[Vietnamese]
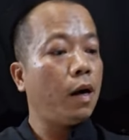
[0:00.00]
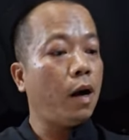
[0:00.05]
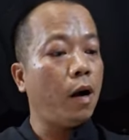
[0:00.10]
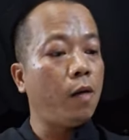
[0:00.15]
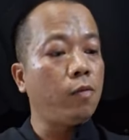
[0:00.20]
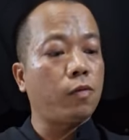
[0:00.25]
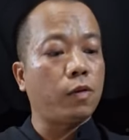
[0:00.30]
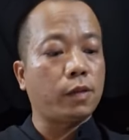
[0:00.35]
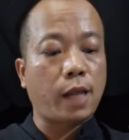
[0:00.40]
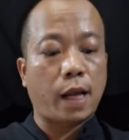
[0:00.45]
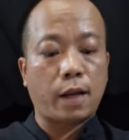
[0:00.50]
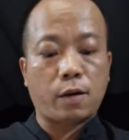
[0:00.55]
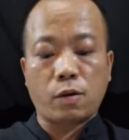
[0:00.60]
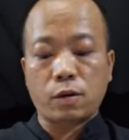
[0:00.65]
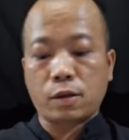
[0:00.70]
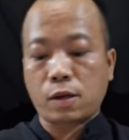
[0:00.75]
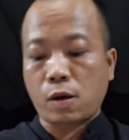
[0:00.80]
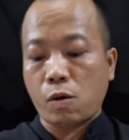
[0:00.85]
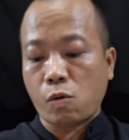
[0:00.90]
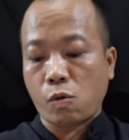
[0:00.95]
ông có dạy
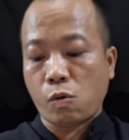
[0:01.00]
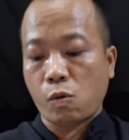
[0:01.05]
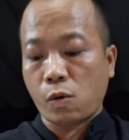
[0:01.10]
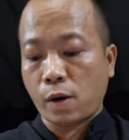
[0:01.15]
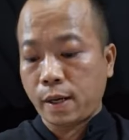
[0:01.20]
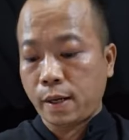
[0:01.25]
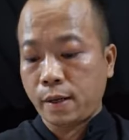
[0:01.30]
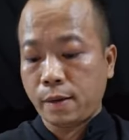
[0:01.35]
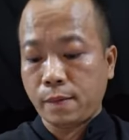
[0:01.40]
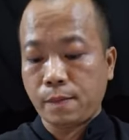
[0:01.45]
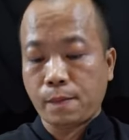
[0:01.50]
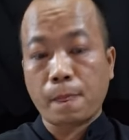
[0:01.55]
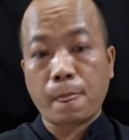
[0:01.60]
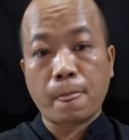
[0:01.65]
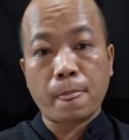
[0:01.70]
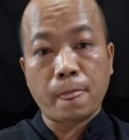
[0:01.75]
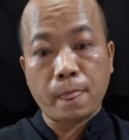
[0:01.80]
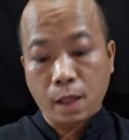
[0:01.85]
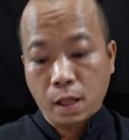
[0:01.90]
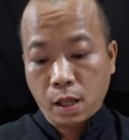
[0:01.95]
con câu cuối
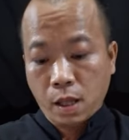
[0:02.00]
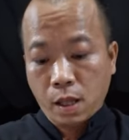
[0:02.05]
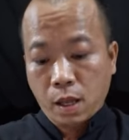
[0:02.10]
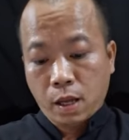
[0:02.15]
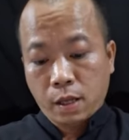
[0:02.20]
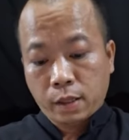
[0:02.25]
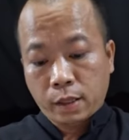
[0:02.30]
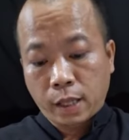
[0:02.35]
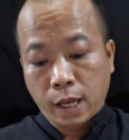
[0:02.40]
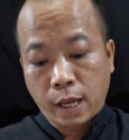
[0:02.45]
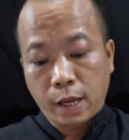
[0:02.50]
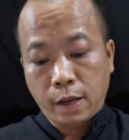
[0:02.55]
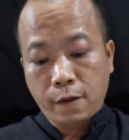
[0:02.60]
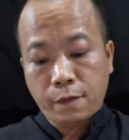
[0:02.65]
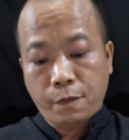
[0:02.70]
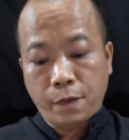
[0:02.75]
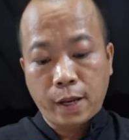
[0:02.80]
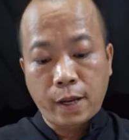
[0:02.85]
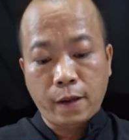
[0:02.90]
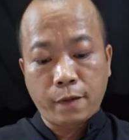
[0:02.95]
thị
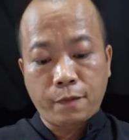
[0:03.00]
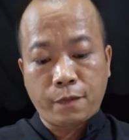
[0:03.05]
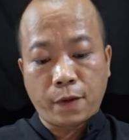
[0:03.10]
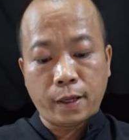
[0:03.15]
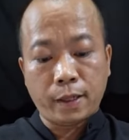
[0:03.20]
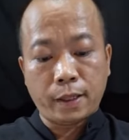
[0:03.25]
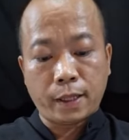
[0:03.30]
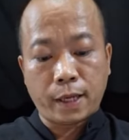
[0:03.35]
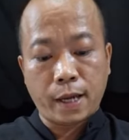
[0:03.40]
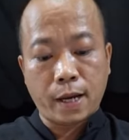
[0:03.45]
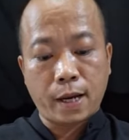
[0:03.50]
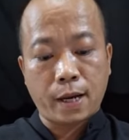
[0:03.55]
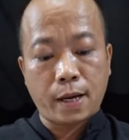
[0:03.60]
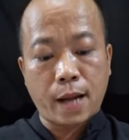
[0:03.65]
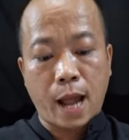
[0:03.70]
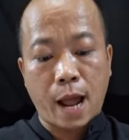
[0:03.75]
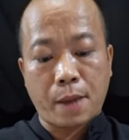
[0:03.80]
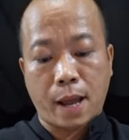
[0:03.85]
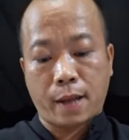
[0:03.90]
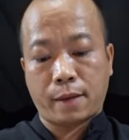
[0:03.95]
phi phân kia
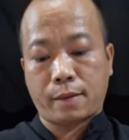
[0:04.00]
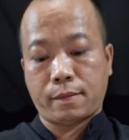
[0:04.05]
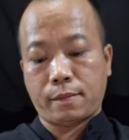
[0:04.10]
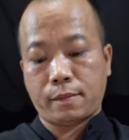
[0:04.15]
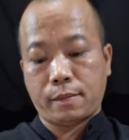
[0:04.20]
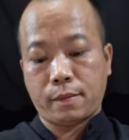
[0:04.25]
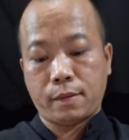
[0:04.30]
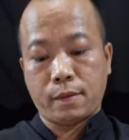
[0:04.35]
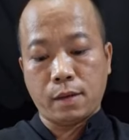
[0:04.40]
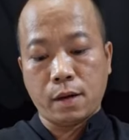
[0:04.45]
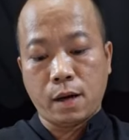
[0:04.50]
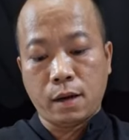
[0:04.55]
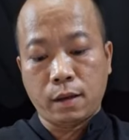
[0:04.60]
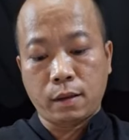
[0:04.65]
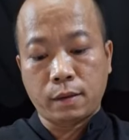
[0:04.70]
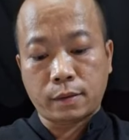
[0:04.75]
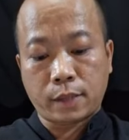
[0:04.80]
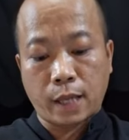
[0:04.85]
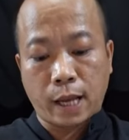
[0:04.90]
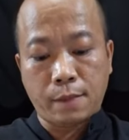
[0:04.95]
đã mệt
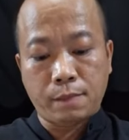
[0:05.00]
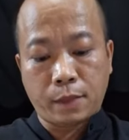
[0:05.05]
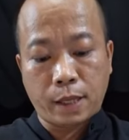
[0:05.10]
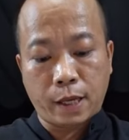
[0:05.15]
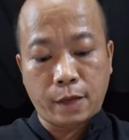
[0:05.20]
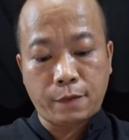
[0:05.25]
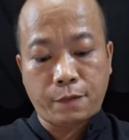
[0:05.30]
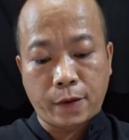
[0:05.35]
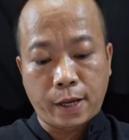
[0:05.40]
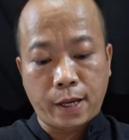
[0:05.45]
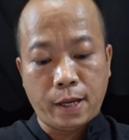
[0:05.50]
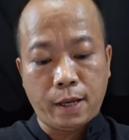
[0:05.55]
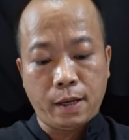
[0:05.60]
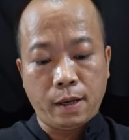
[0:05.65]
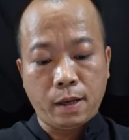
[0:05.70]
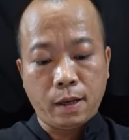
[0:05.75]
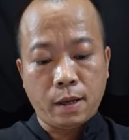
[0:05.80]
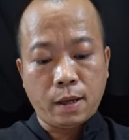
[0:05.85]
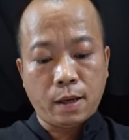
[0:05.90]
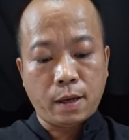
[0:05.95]
đừng thêm thị phi
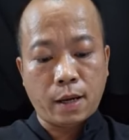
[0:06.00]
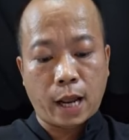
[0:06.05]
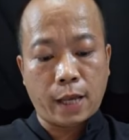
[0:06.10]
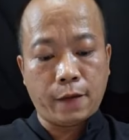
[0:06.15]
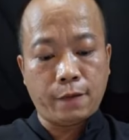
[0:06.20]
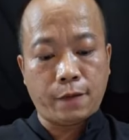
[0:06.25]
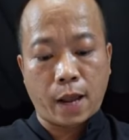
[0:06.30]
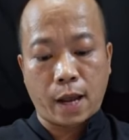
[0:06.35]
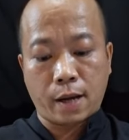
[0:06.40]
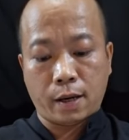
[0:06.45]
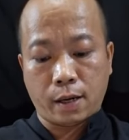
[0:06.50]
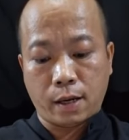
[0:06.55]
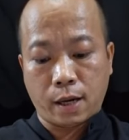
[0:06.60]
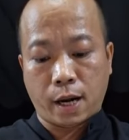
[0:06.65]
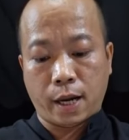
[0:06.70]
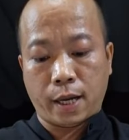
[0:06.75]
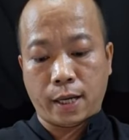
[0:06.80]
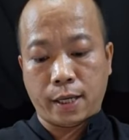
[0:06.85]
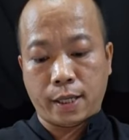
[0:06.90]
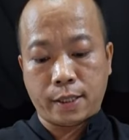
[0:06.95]
lay về
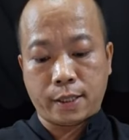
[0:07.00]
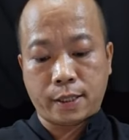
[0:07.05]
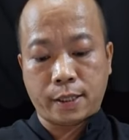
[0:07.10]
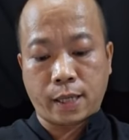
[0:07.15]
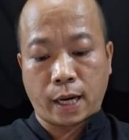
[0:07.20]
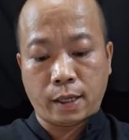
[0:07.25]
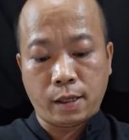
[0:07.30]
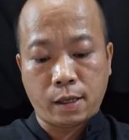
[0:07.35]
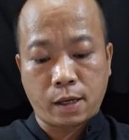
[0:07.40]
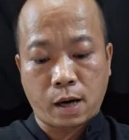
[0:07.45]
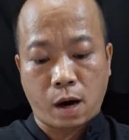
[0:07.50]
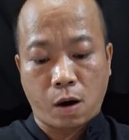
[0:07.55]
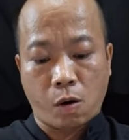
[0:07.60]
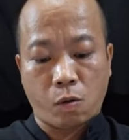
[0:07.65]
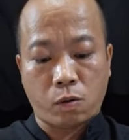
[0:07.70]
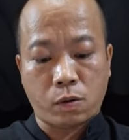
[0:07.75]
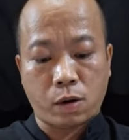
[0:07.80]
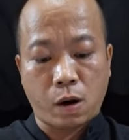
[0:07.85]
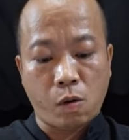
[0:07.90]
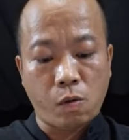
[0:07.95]
người tránh
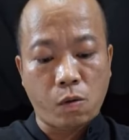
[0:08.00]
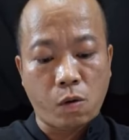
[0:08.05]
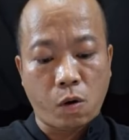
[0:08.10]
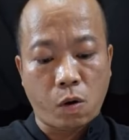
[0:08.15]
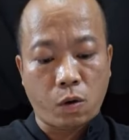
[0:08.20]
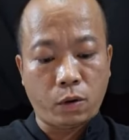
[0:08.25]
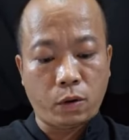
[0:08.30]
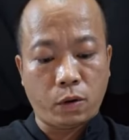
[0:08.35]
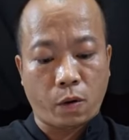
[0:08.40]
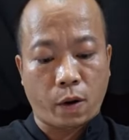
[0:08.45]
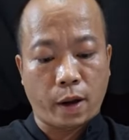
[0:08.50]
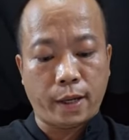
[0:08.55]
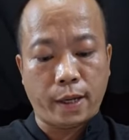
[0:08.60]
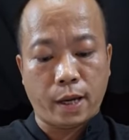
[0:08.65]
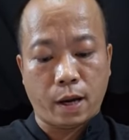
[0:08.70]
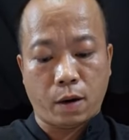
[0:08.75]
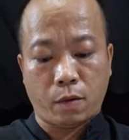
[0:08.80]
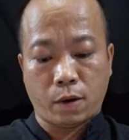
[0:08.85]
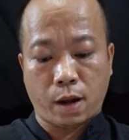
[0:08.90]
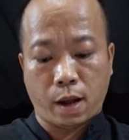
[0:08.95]
khẩu câu ngôn nói
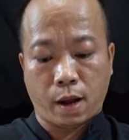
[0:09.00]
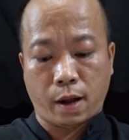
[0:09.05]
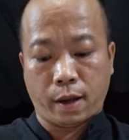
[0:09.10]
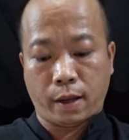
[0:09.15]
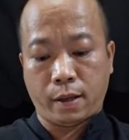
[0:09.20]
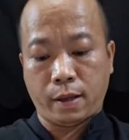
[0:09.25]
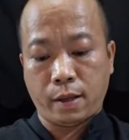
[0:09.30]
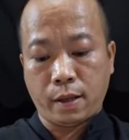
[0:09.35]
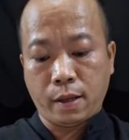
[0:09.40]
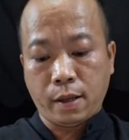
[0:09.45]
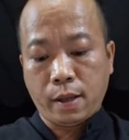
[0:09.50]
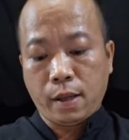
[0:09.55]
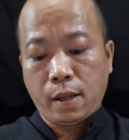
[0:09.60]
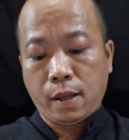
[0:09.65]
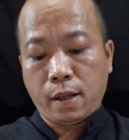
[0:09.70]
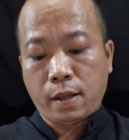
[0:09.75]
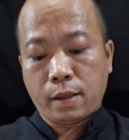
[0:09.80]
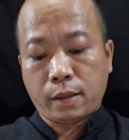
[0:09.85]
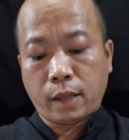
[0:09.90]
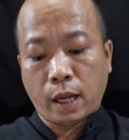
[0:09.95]
nhiều lời
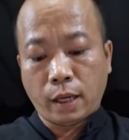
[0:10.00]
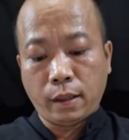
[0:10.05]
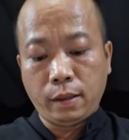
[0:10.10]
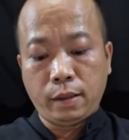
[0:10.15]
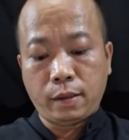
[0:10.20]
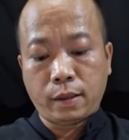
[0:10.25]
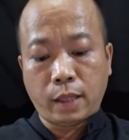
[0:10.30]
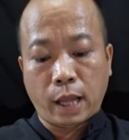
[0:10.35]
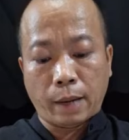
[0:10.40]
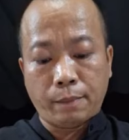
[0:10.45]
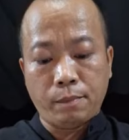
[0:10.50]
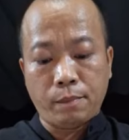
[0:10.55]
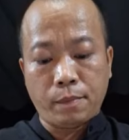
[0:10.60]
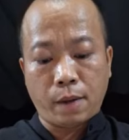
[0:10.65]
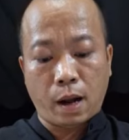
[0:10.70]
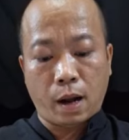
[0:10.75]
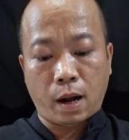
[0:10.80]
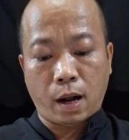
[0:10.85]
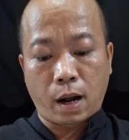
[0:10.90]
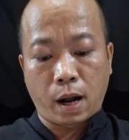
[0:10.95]
thất tâm
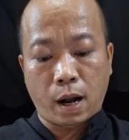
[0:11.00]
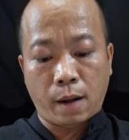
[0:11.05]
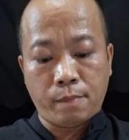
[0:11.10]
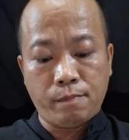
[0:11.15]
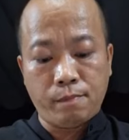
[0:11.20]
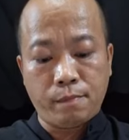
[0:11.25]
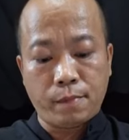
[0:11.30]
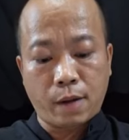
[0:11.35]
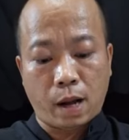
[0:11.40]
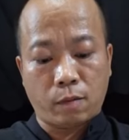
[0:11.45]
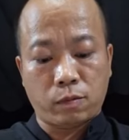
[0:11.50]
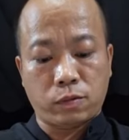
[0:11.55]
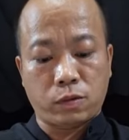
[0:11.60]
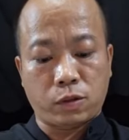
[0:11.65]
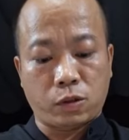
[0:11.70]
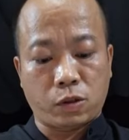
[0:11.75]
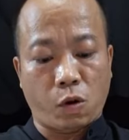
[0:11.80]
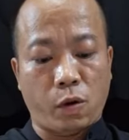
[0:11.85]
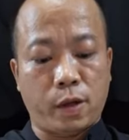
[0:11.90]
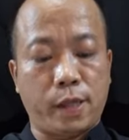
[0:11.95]
ấm
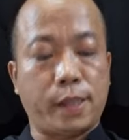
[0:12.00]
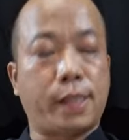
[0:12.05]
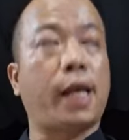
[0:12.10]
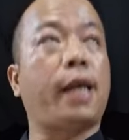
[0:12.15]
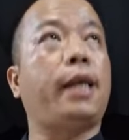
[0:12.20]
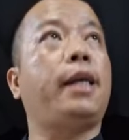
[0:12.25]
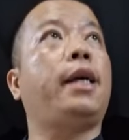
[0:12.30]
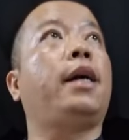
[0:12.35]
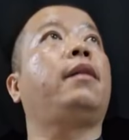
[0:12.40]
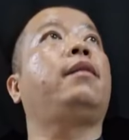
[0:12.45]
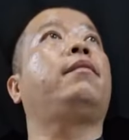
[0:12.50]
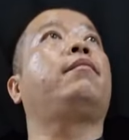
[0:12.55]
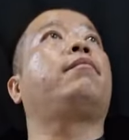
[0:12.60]
lòng rồi sẽ yên